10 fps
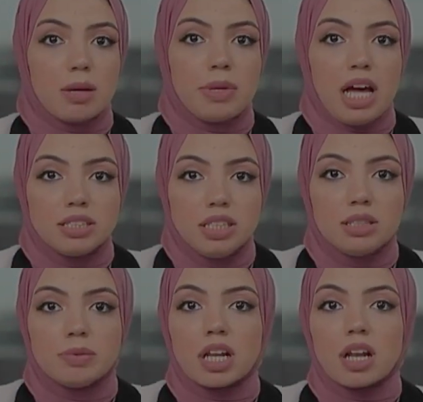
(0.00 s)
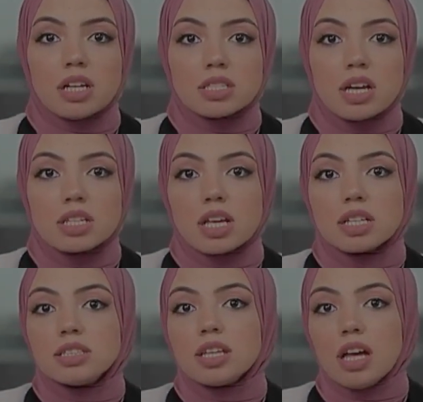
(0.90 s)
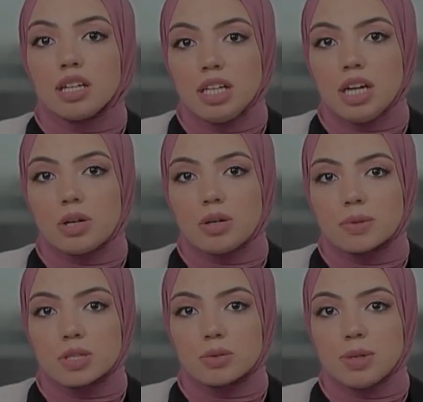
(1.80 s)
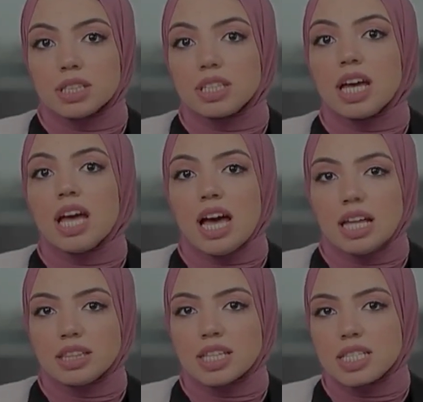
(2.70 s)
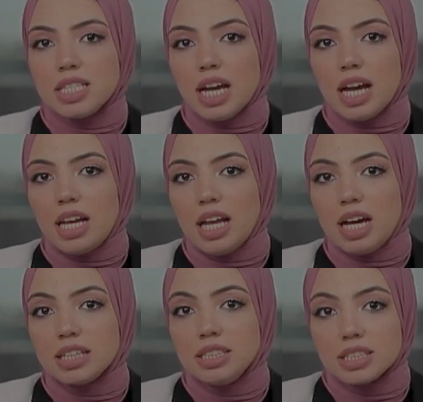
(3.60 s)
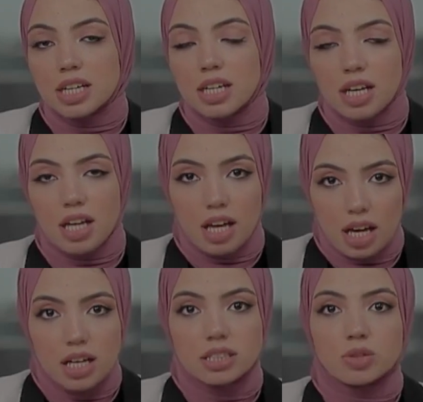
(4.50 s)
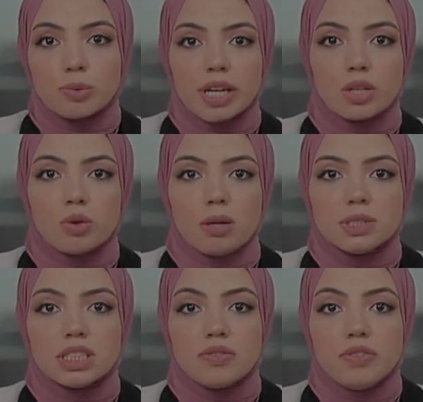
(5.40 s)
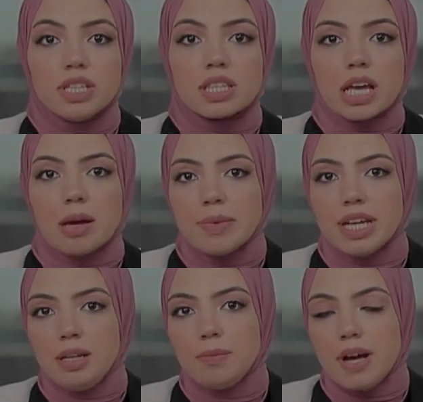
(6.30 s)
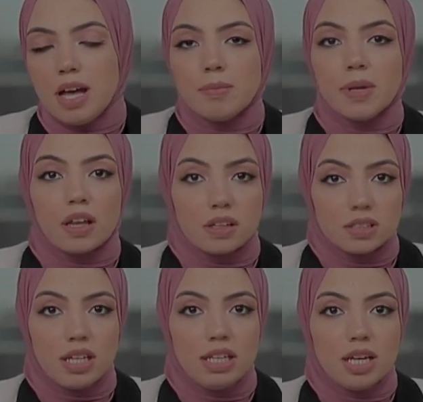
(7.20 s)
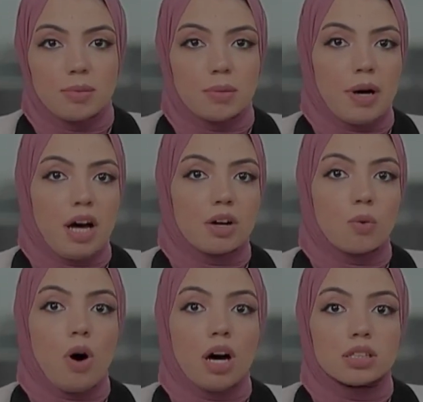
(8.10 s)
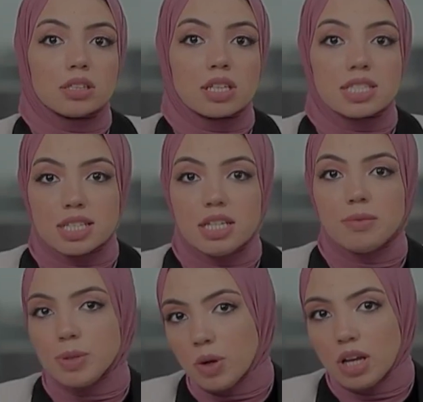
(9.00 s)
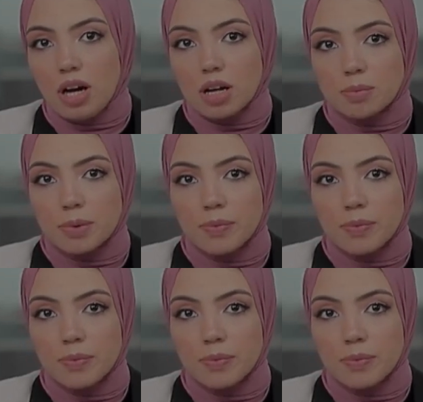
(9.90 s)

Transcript: بالعديد من الخصائص التقنية ومنظومات التسليح الحديثة التي تمكنها من تنفيذ جميع المهام القتالية بالبحر وقت السلم والحرب